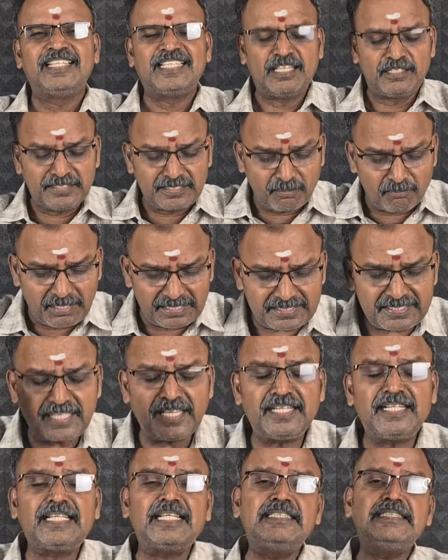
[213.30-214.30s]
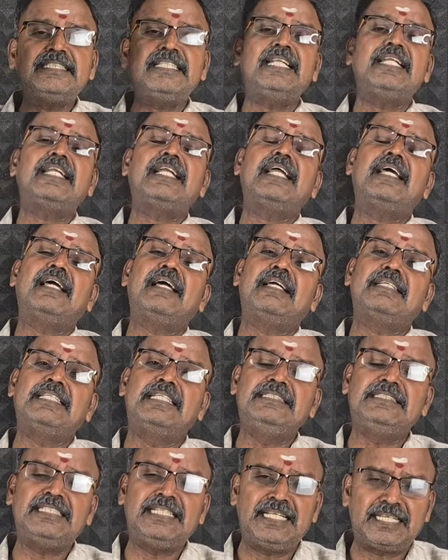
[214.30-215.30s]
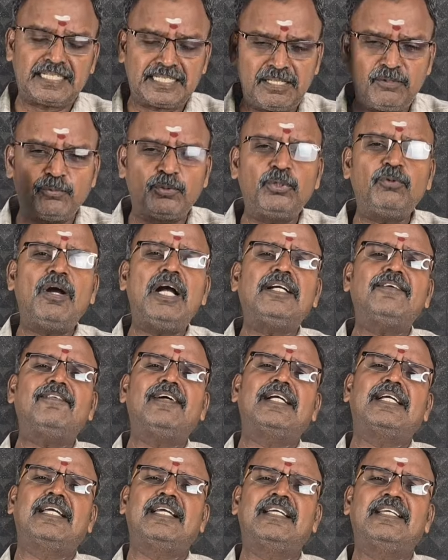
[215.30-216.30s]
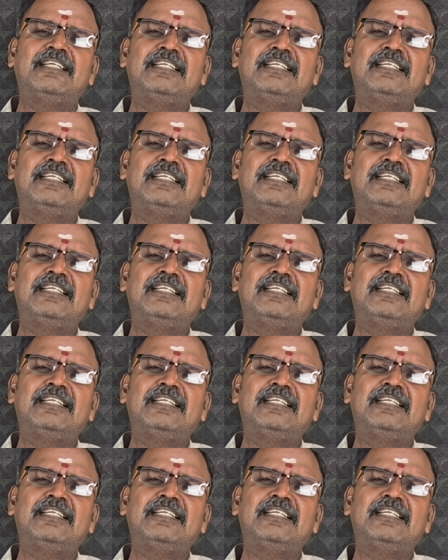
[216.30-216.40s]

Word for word: எந்த மாதிரியான என்ஜினியருக்கு என்ஜினியர்களை உருவாக்குவாங்க